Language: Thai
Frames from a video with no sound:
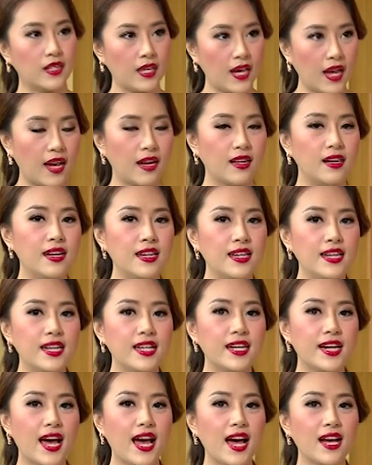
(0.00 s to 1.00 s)
ค่ะ ที
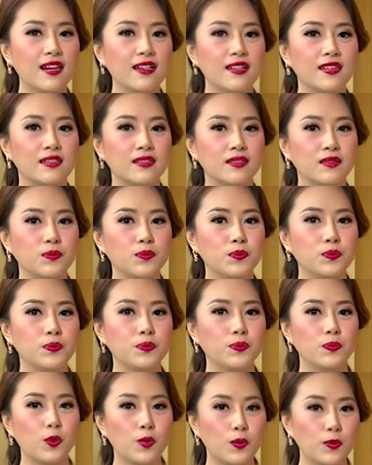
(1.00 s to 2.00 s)
นี้ถ้าเกิด
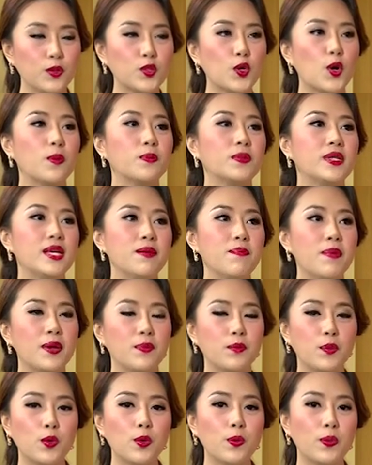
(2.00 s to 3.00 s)
คุณผู้ชมที่เป็น
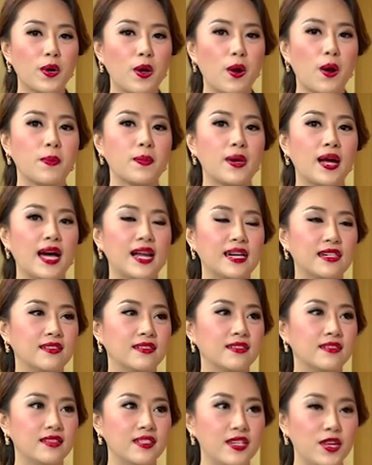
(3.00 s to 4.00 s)
ผู้ประกอบการ
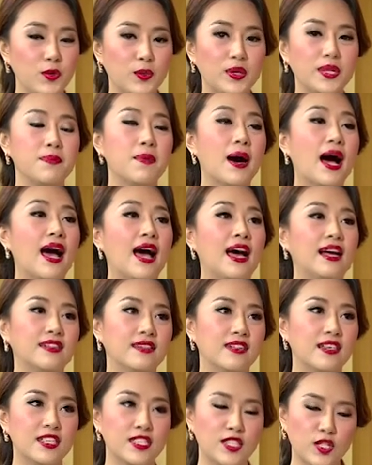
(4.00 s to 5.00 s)
ที่อยู่ที่บ้าน
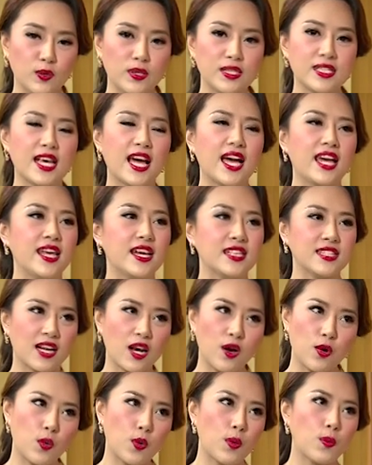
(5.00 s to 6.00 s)
สนใจอยากจะ
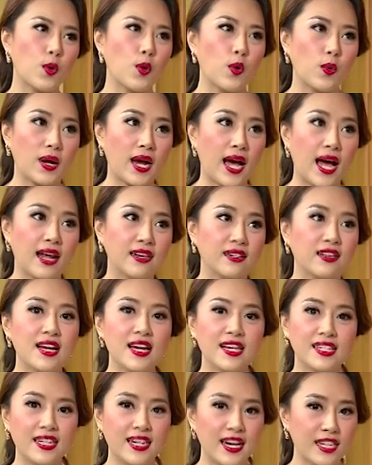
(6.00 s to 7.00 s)
เข้าร่วมโครงการ
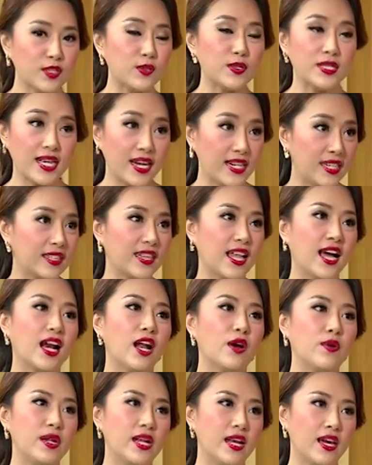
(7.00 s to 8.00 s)
ที่น่าสนใจต่างๆเห
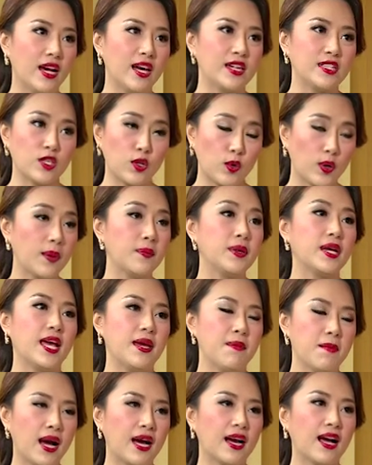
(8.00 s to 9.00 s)
ล่านี้ค่ะจะต้องทำยังไงบ้าง